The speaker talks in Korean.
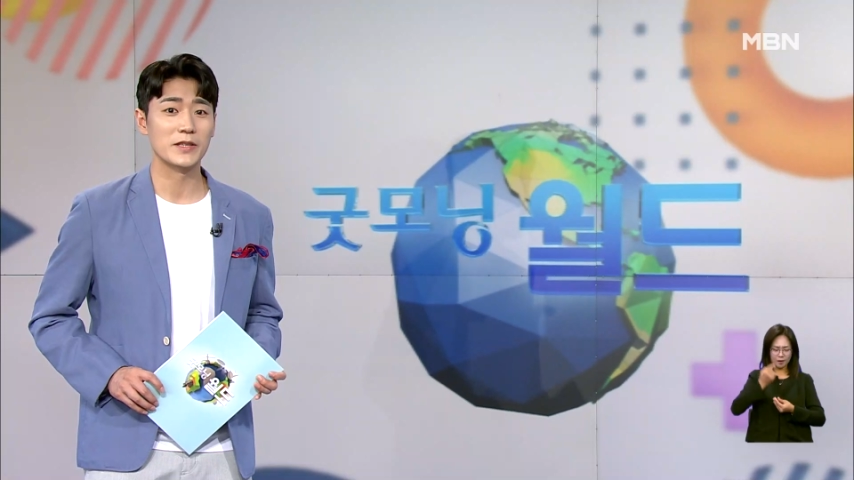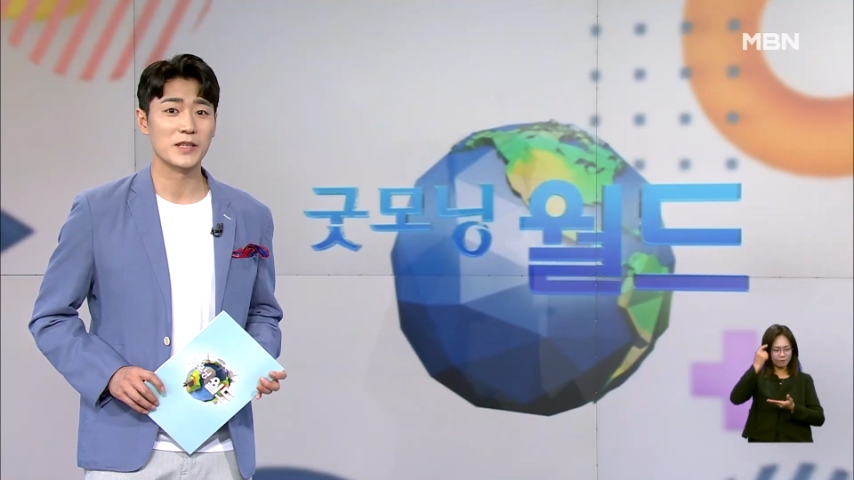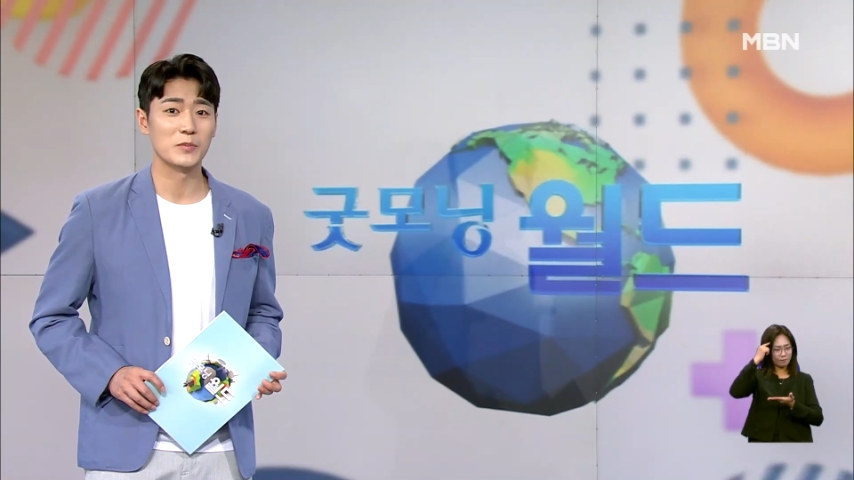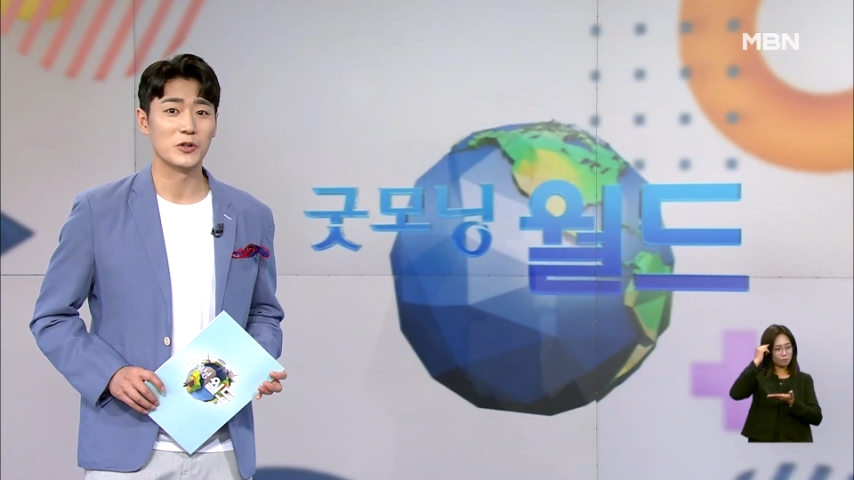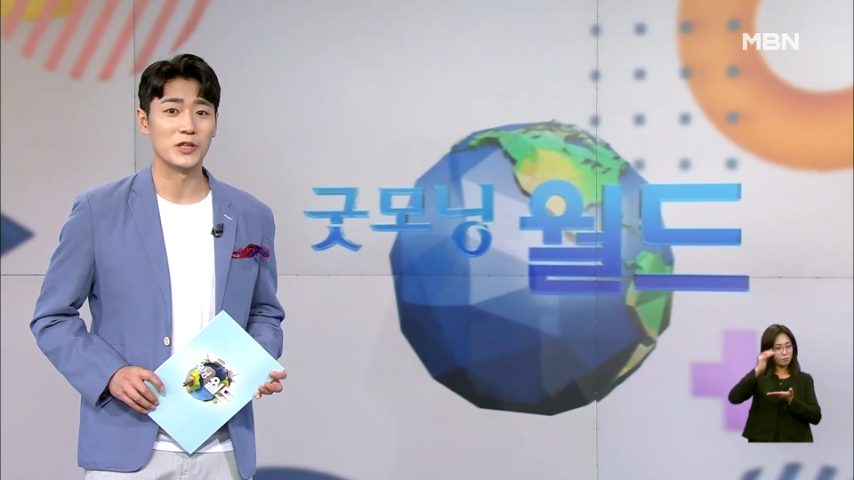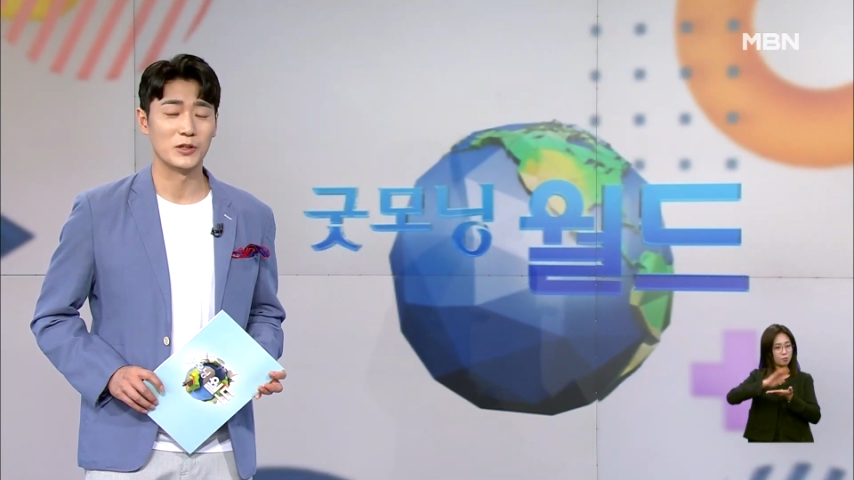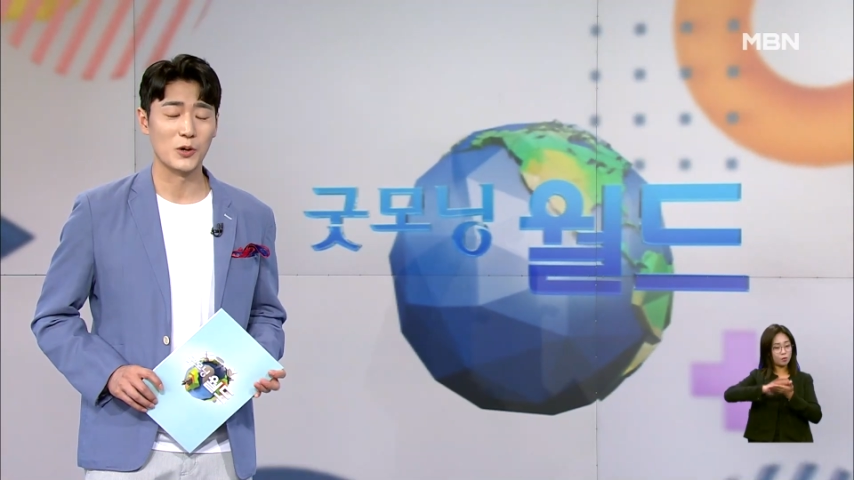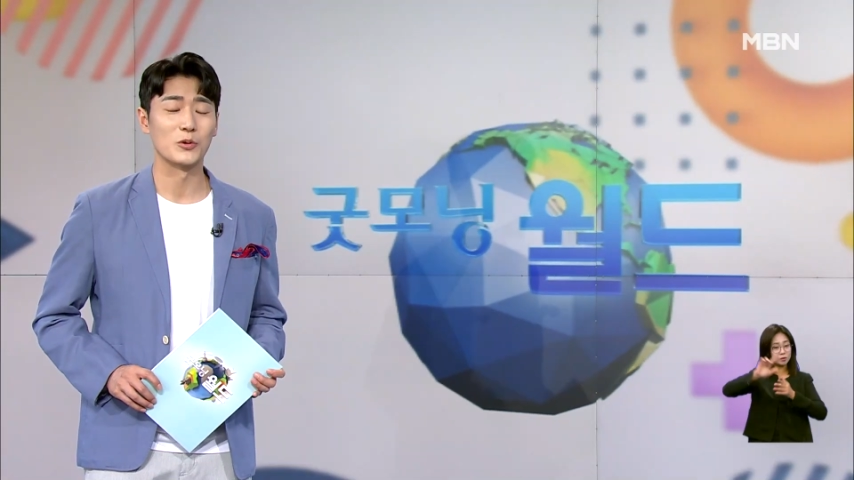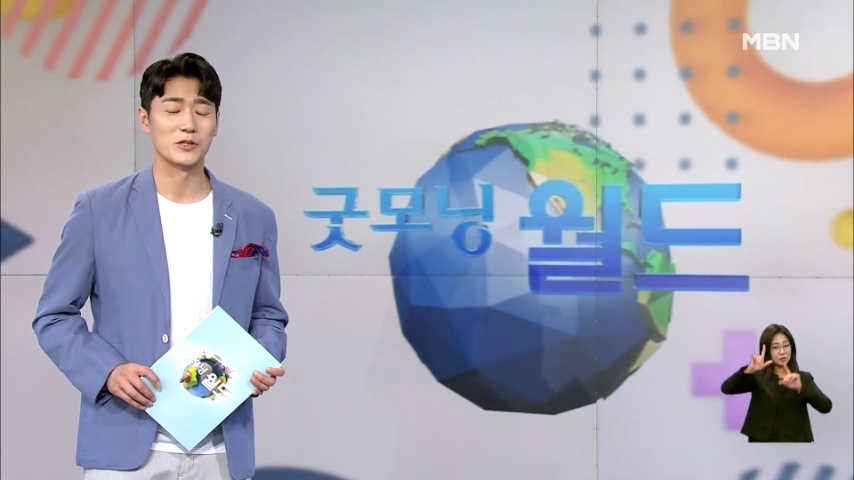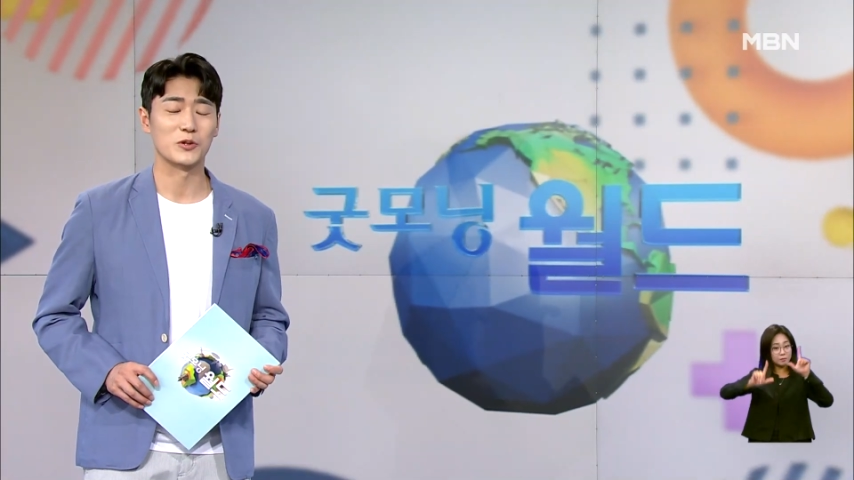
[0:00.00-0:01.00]
한 장면이
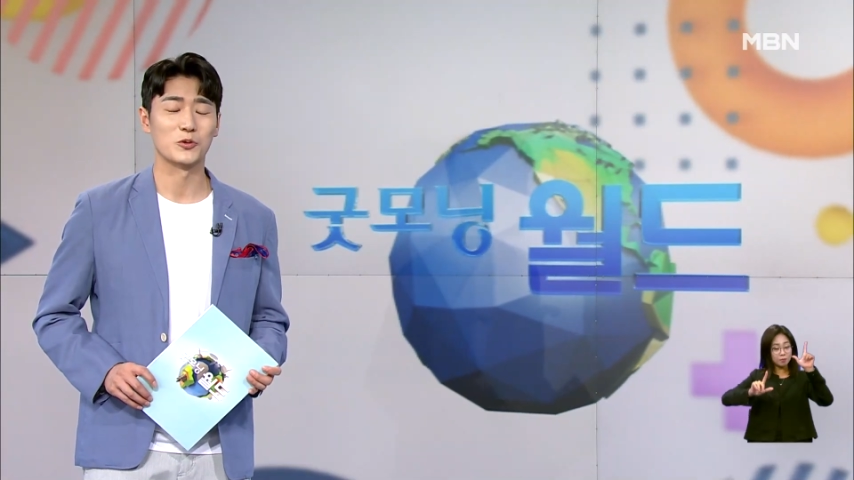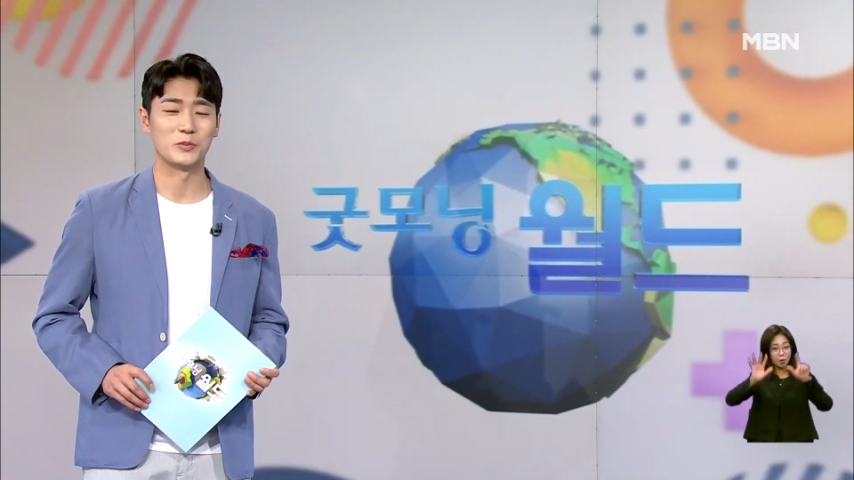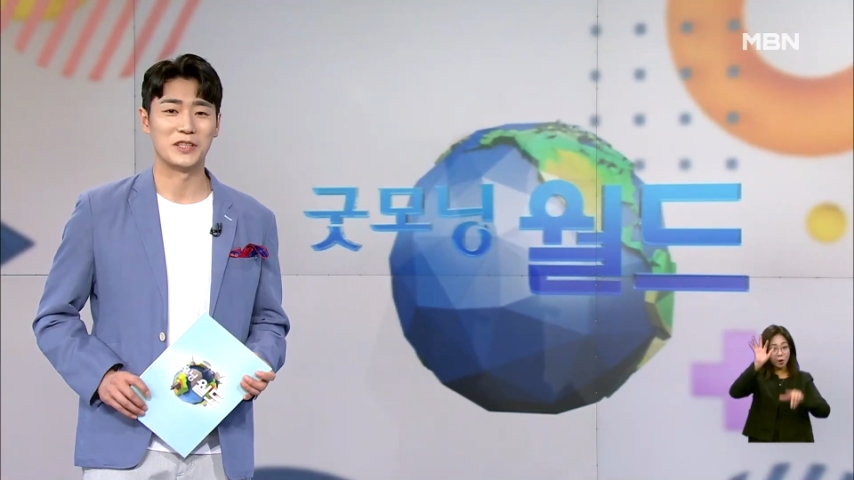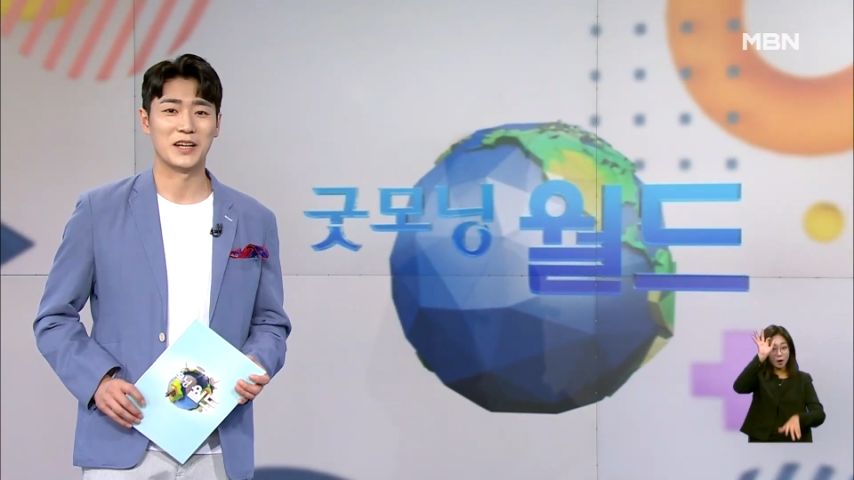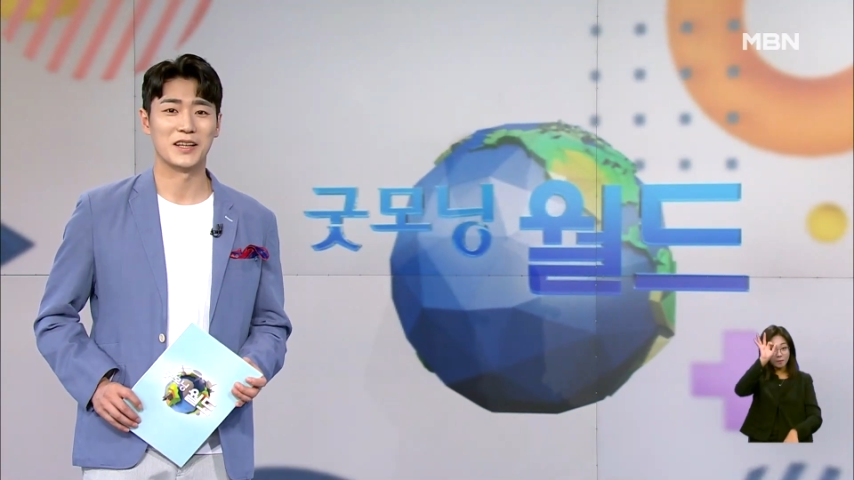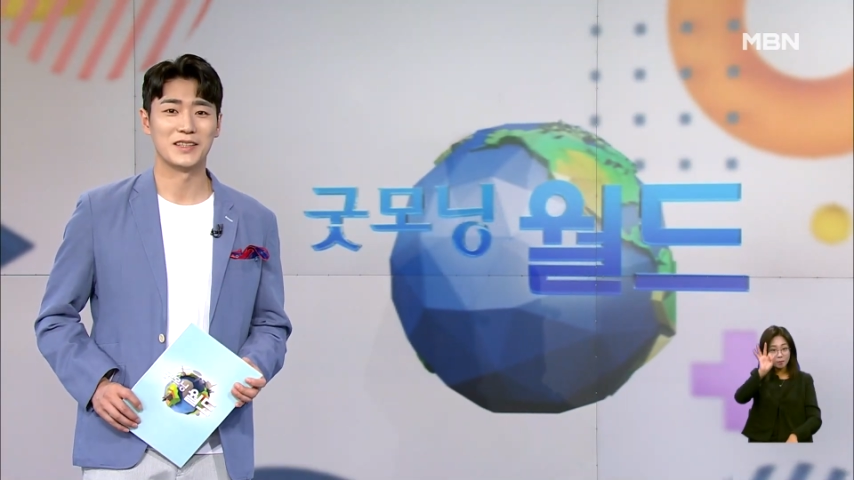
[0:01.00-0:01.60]
떠오를 정도입니다.